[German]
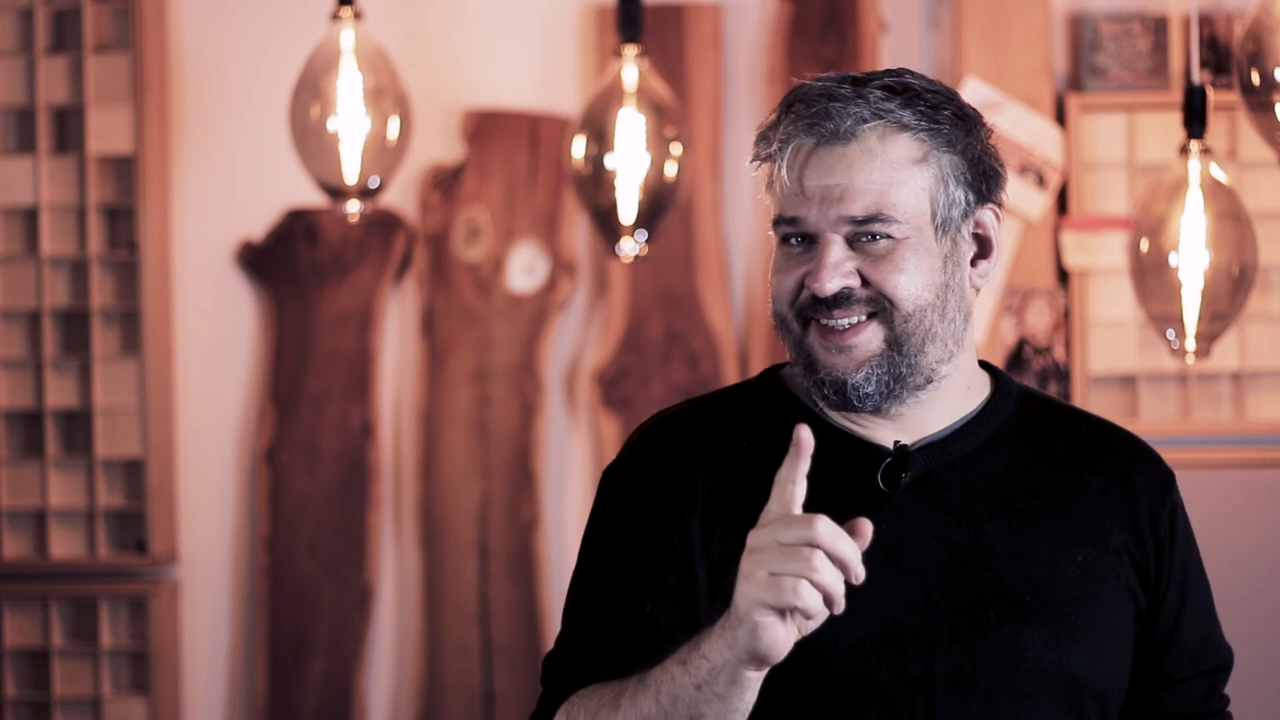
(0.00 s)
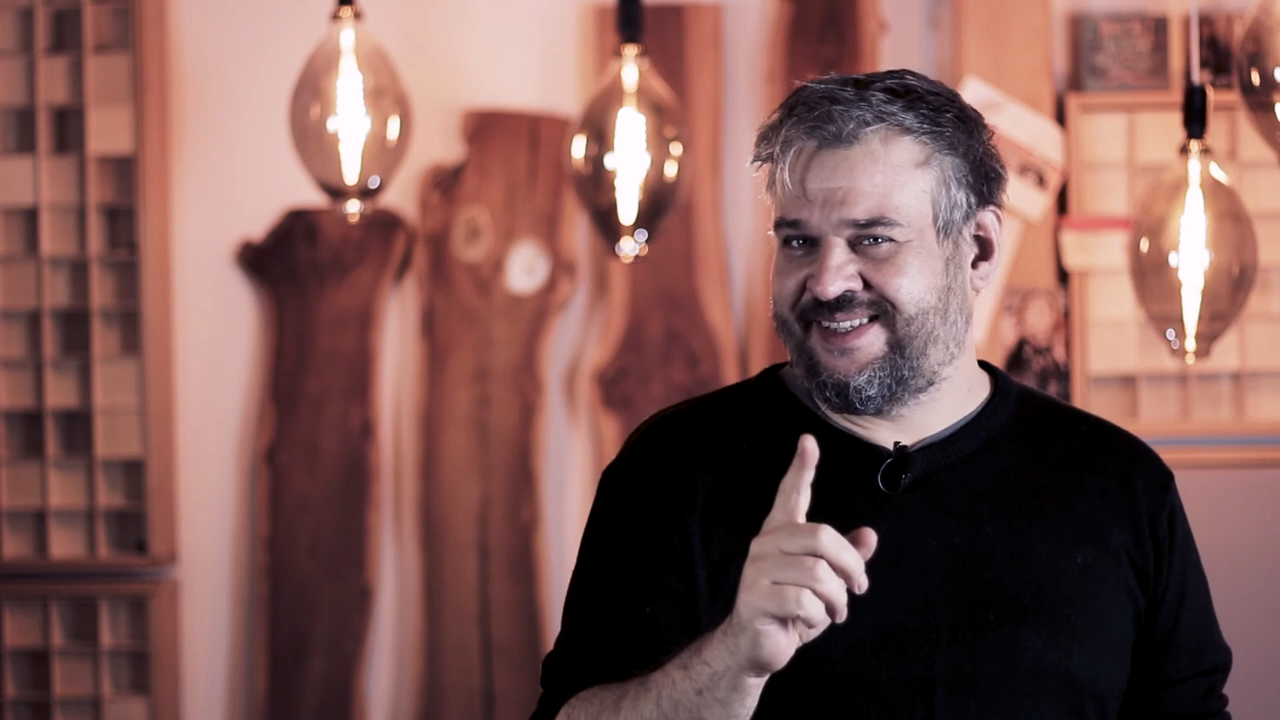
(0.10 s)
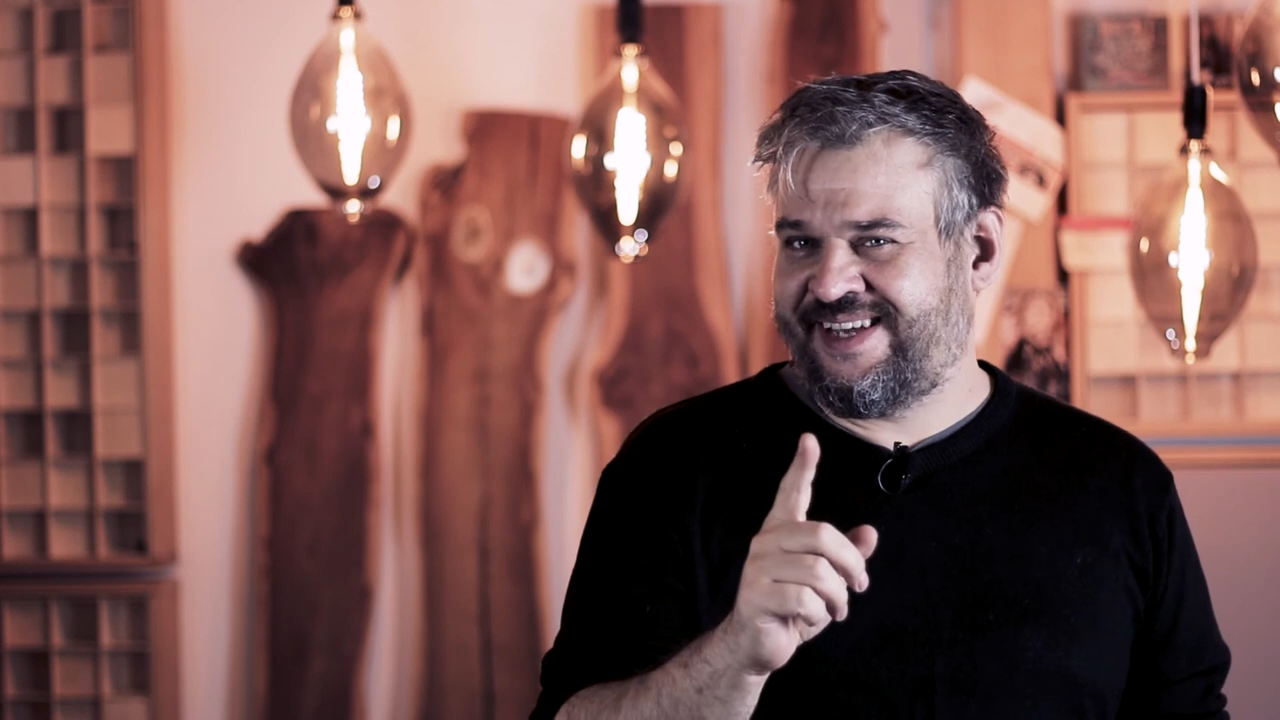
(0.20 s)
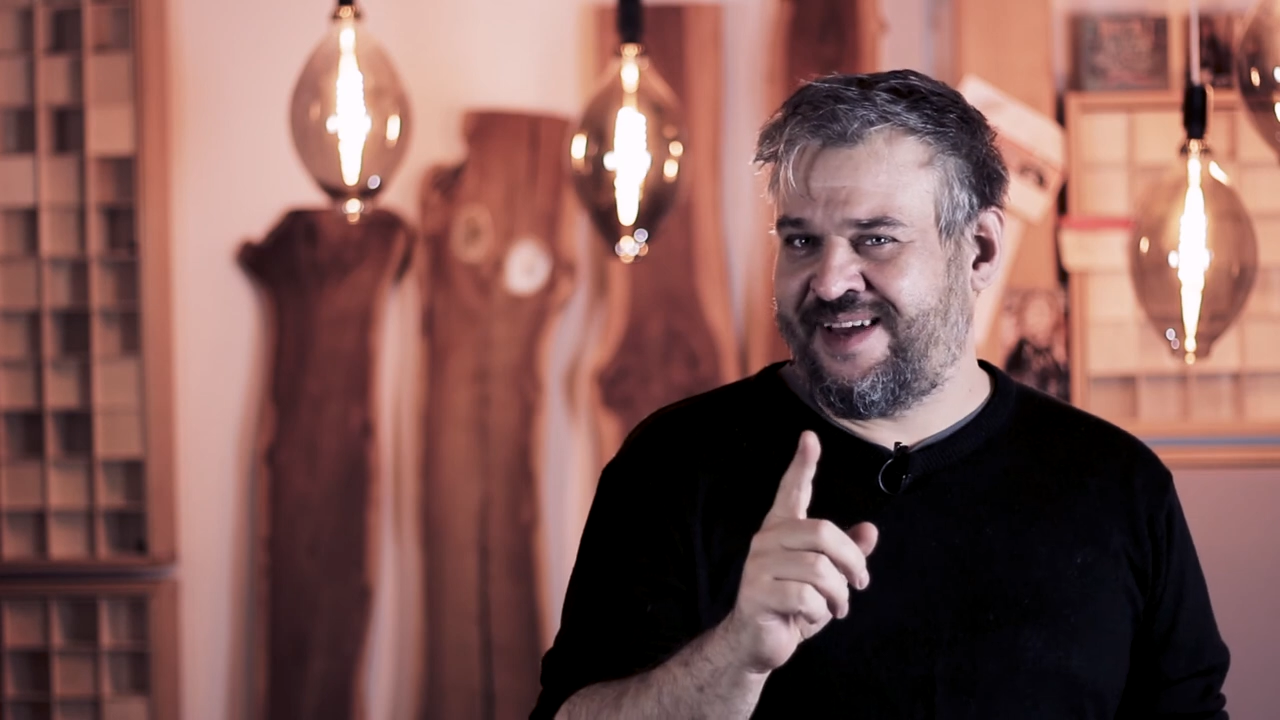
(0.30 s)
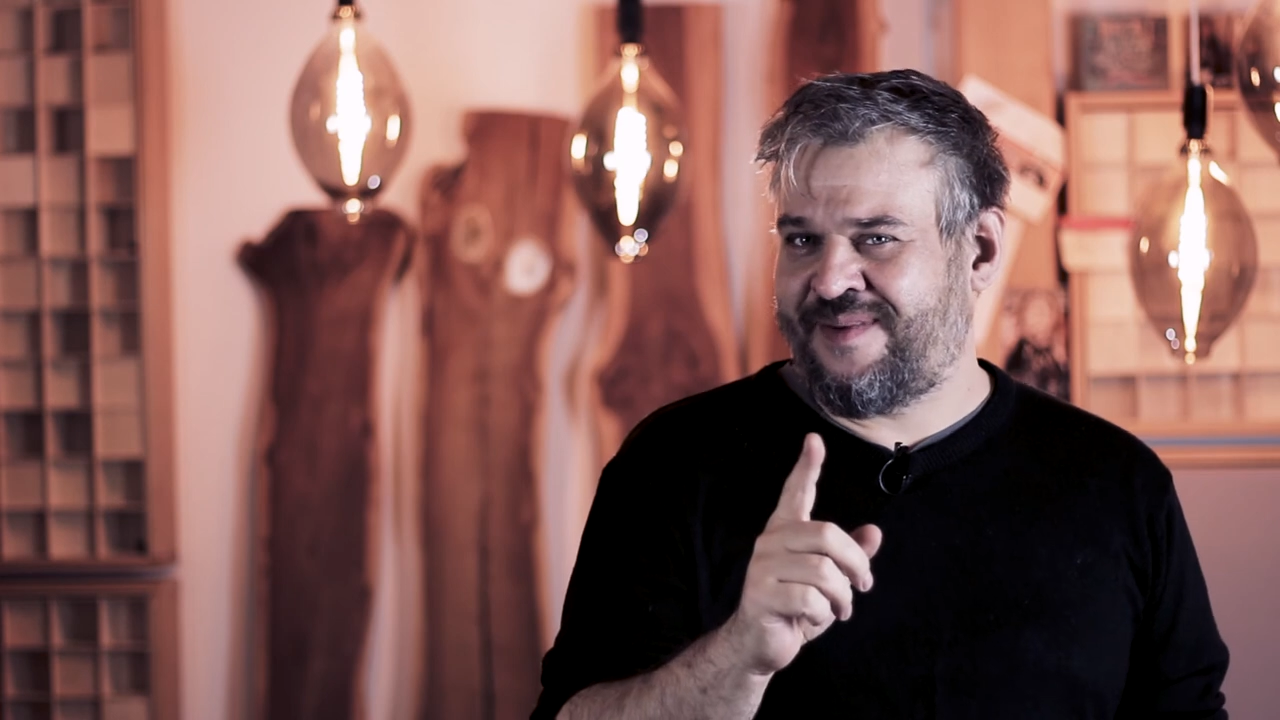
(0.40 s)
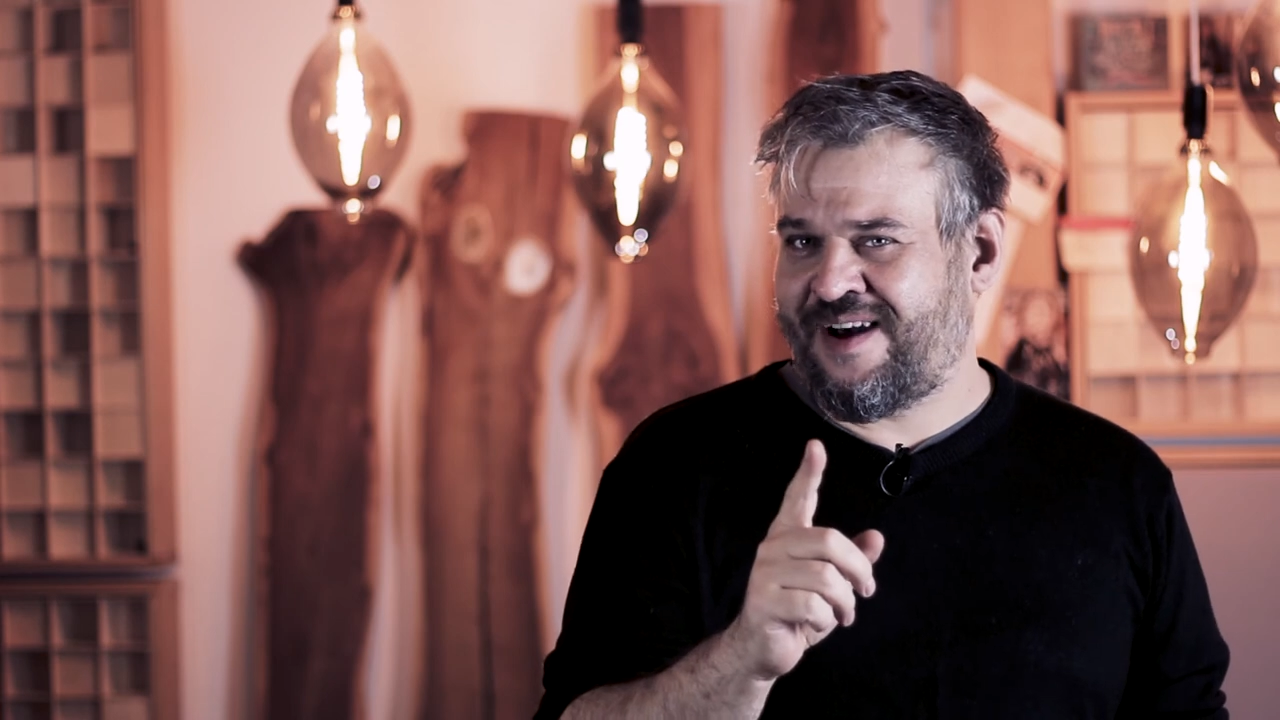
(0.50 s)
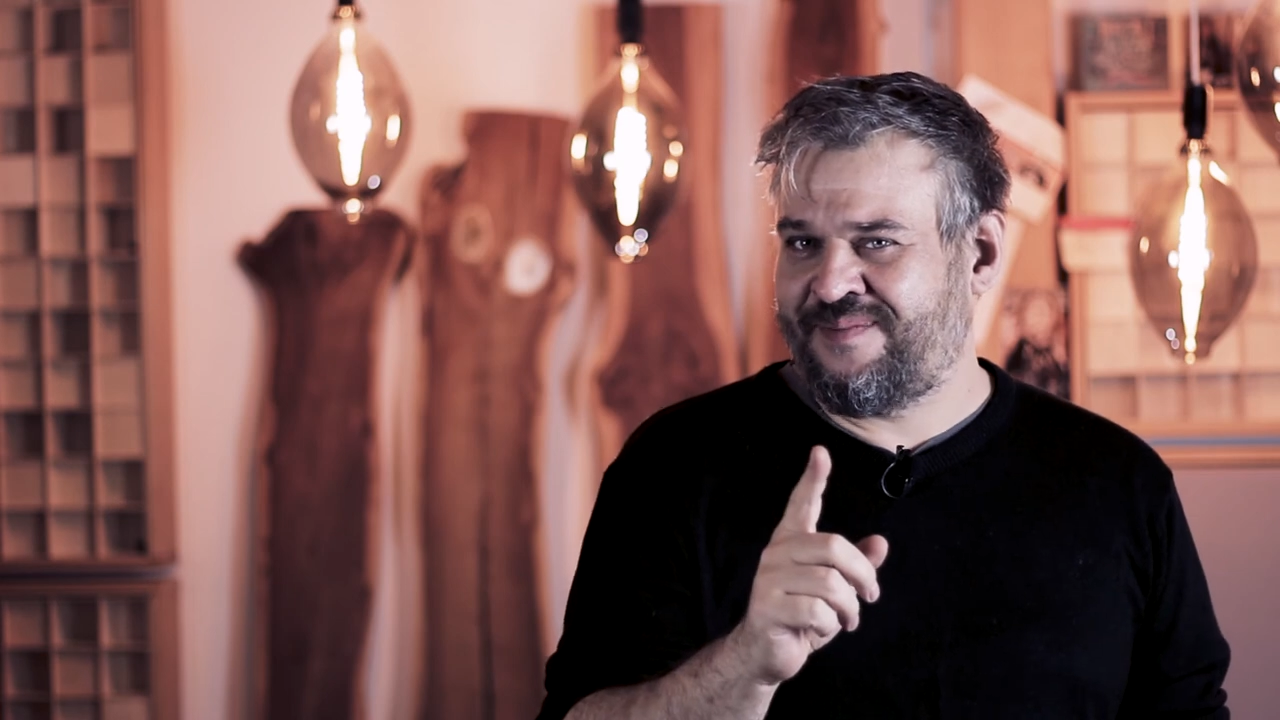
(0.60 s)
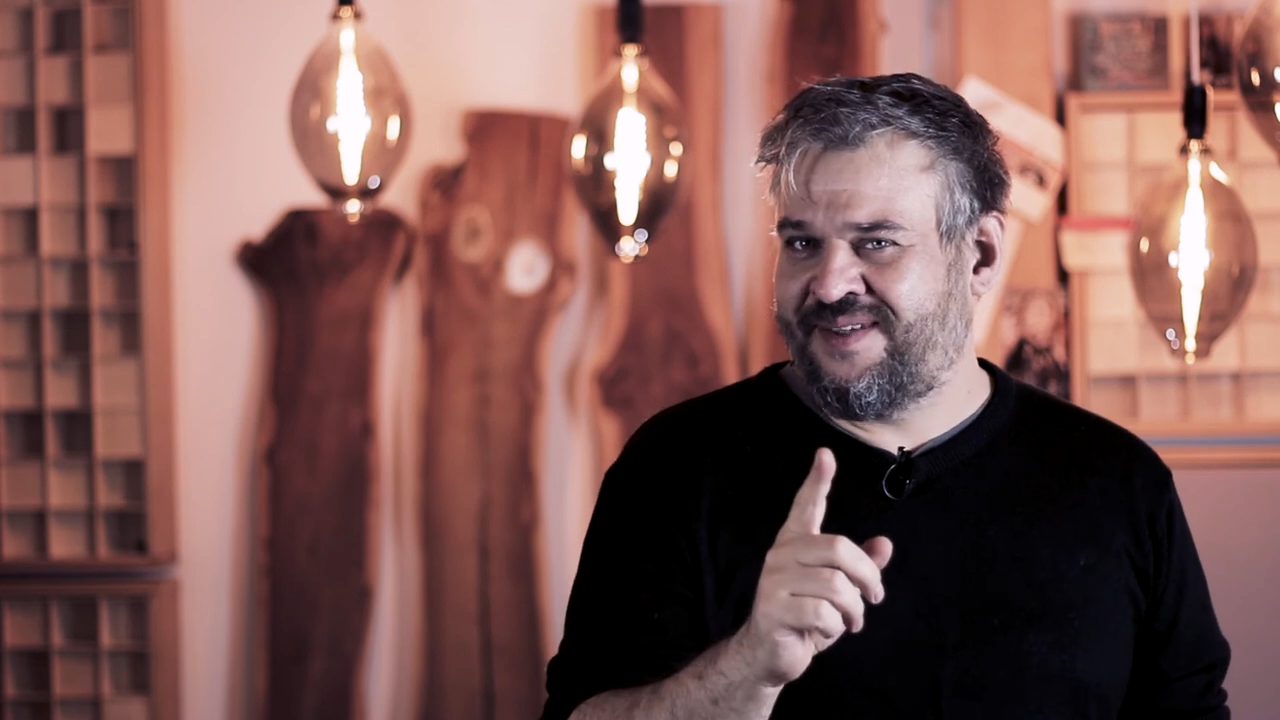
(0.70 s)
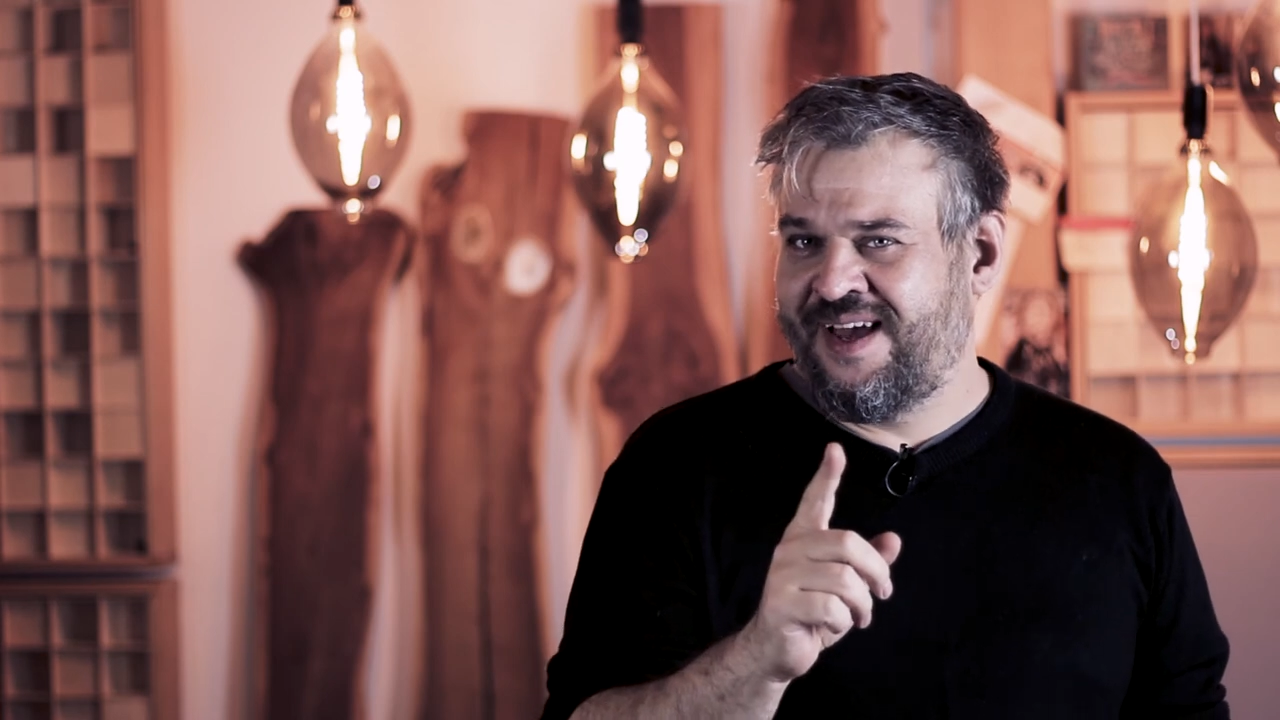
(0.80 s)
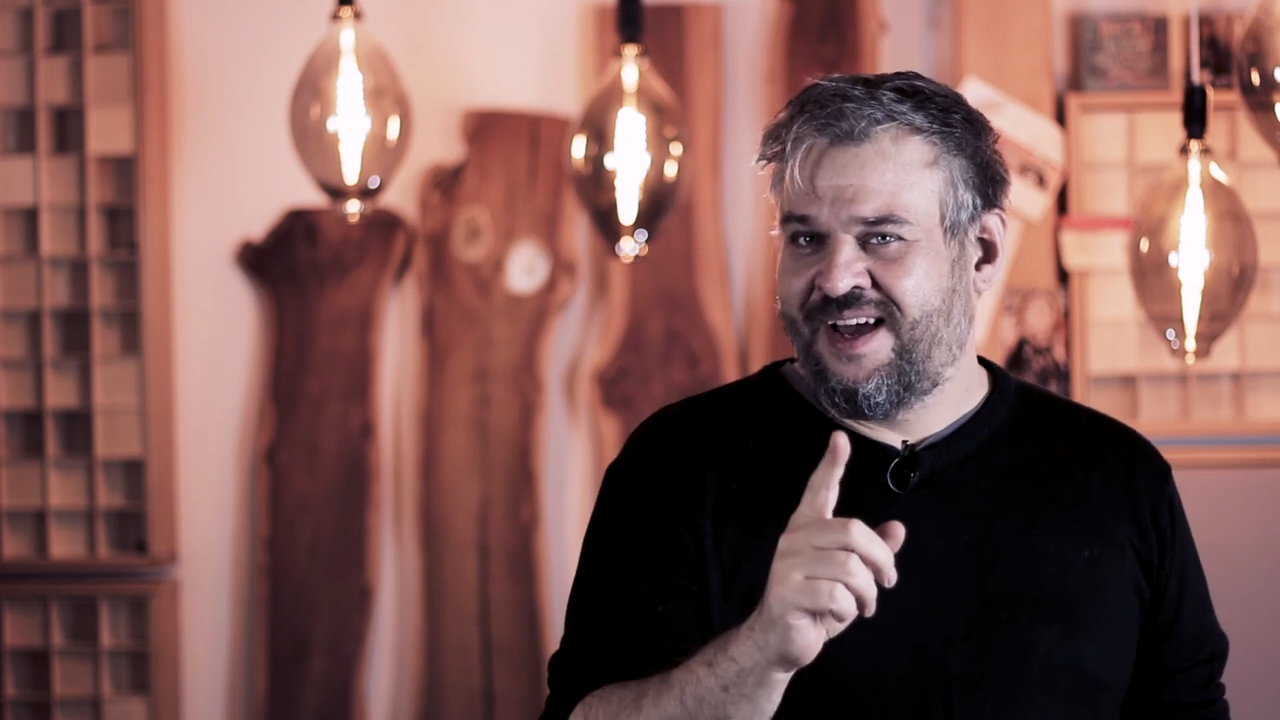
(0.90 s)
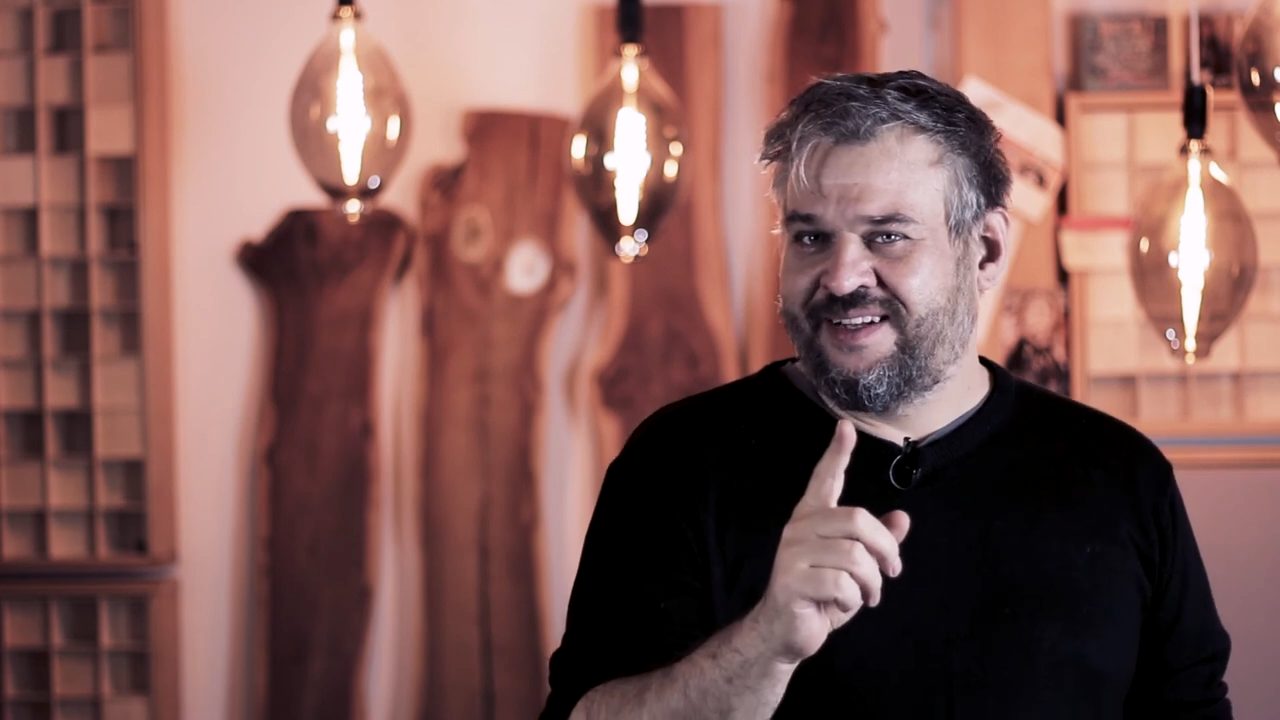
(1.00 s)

System habt,